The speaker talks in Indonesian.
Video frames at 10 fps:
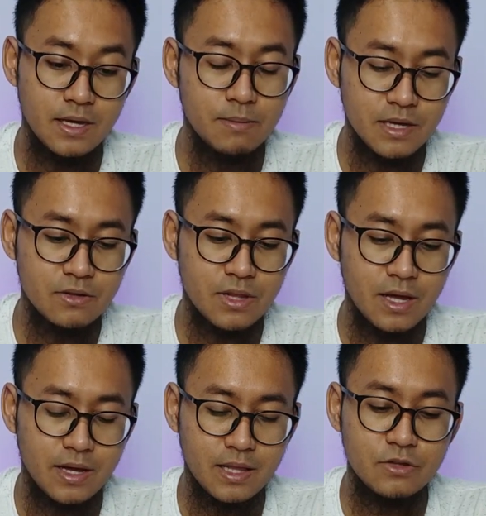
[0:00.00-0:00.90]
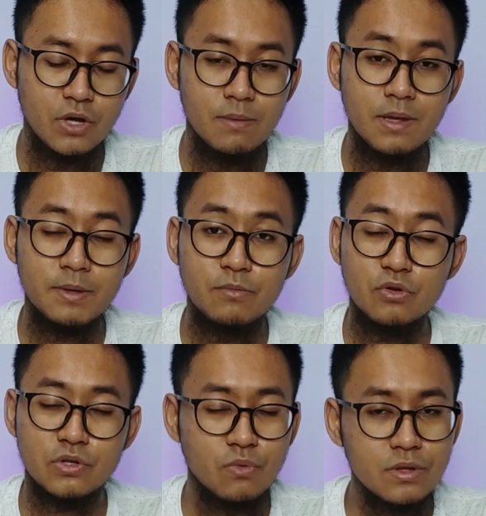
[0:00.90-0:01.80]
Ya begitulah, kalian juga dapat
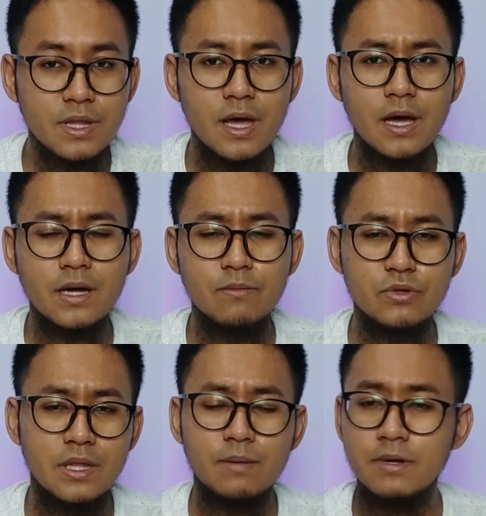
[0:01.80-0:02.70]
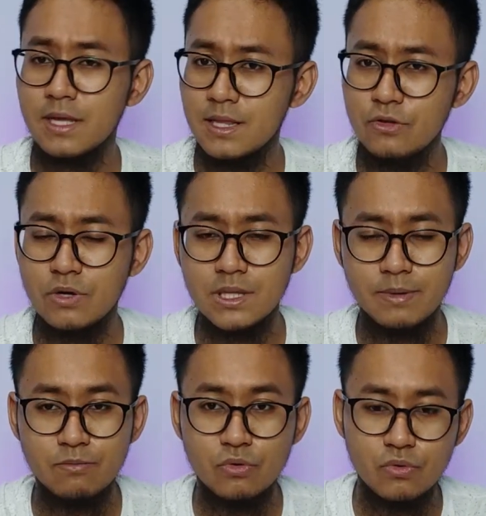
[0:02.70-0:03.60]
bonus kuota, kemudian teman kalian juga
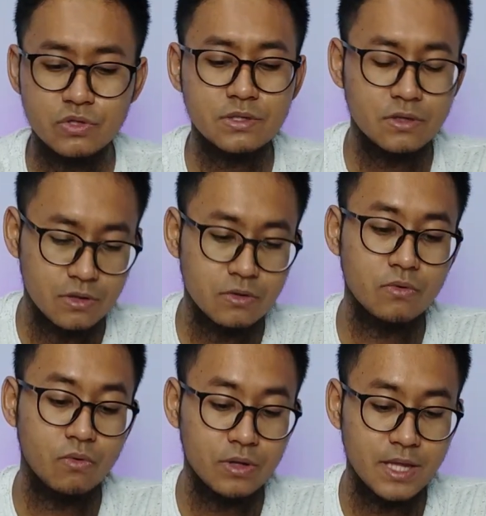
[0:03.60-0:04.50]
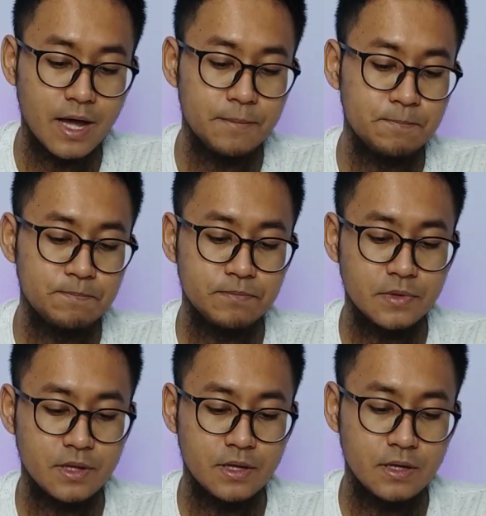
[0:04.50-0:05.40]
dapat bonus kuota.
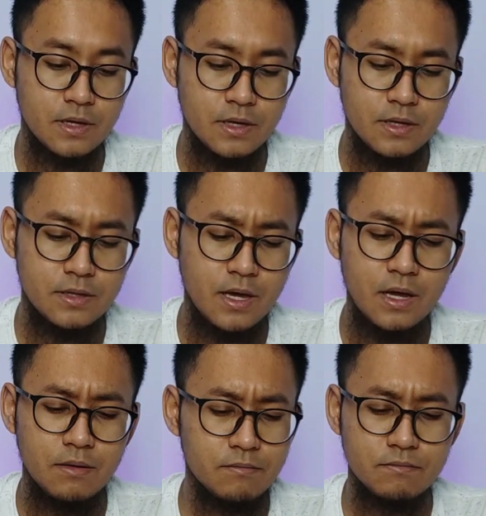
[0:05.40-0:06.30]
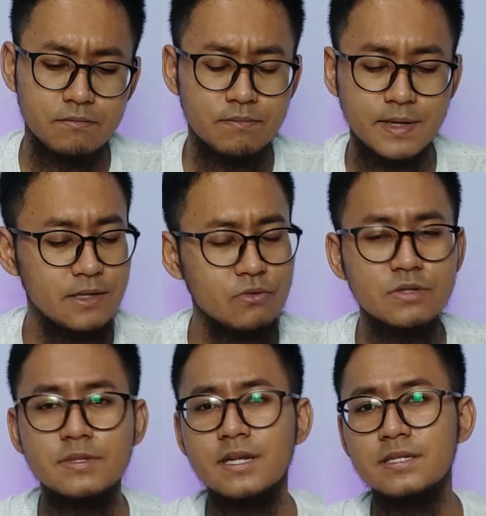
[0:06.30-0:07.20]
Ya, begitu
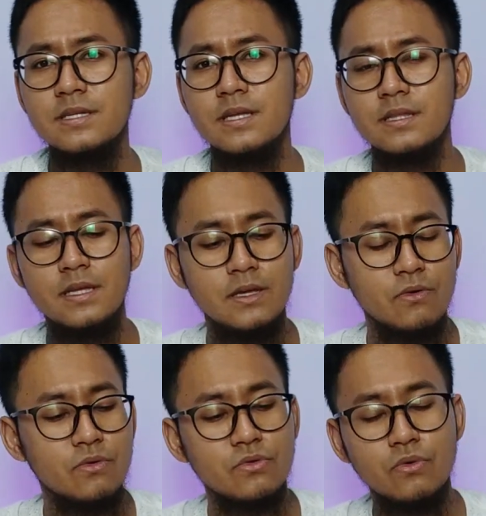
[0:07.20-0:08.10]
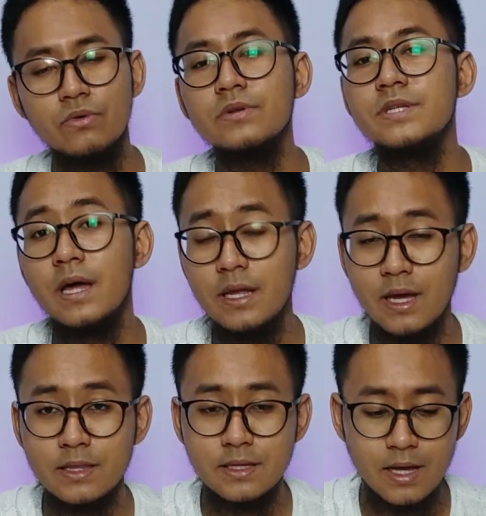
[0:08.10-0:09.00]
sebenarnya sih jadi untuk
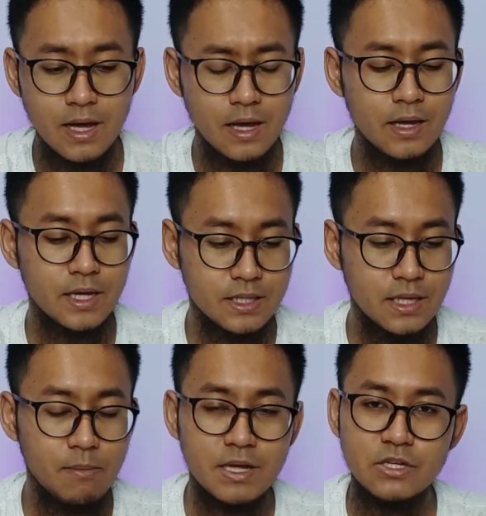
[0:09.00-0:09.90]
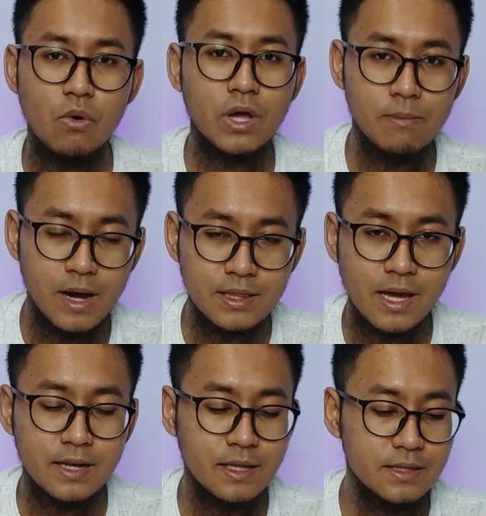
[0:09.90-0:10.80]
jaringannya ini masih oke okay banget
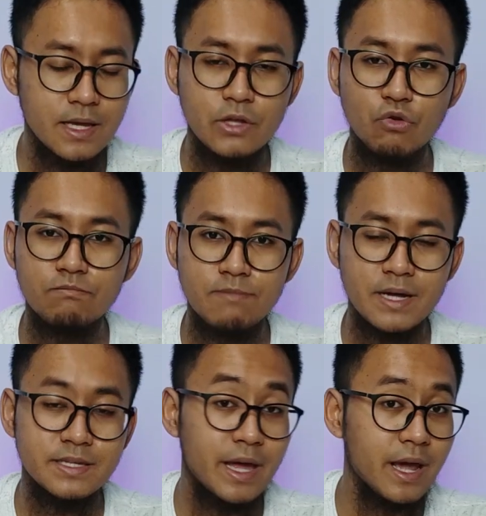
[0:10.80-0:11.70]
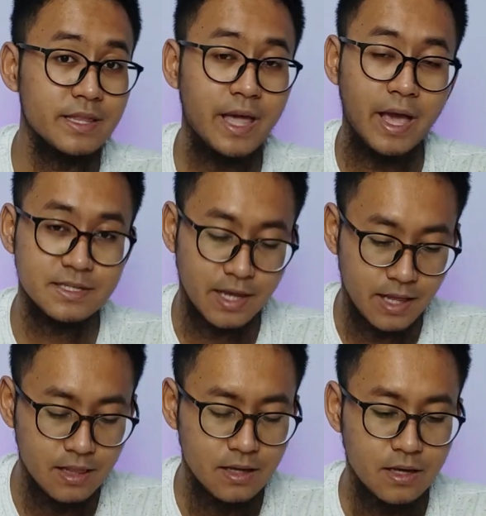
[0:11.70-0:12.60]
karena dia numpang jaringannya
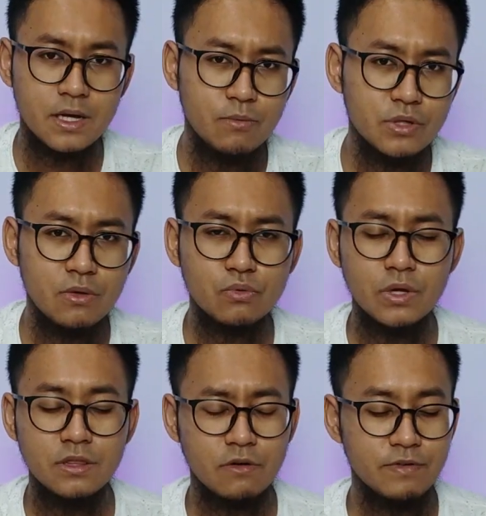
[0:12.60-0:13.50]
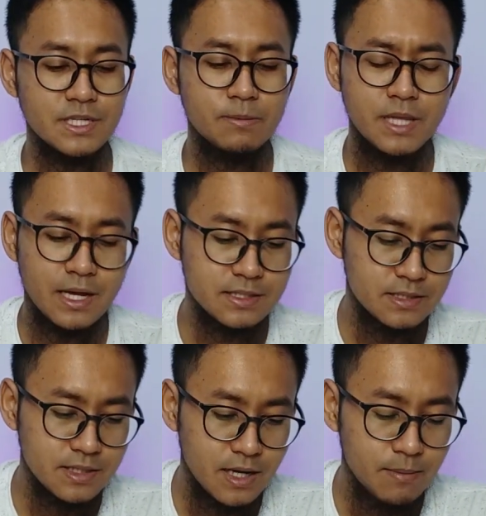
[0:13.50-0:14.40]
XL kemudian untuk interface
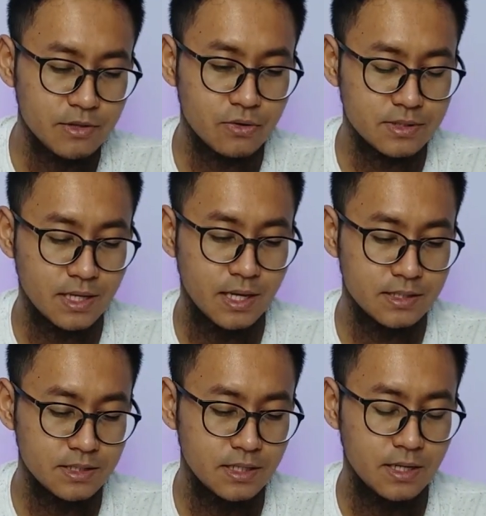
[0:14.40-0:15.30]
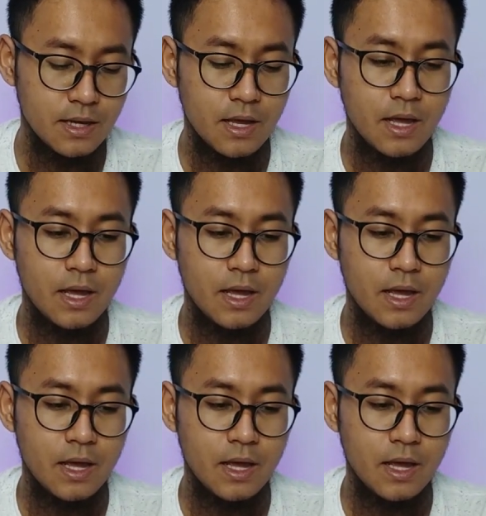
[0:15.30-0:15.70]
aplikasinya menurut saya sih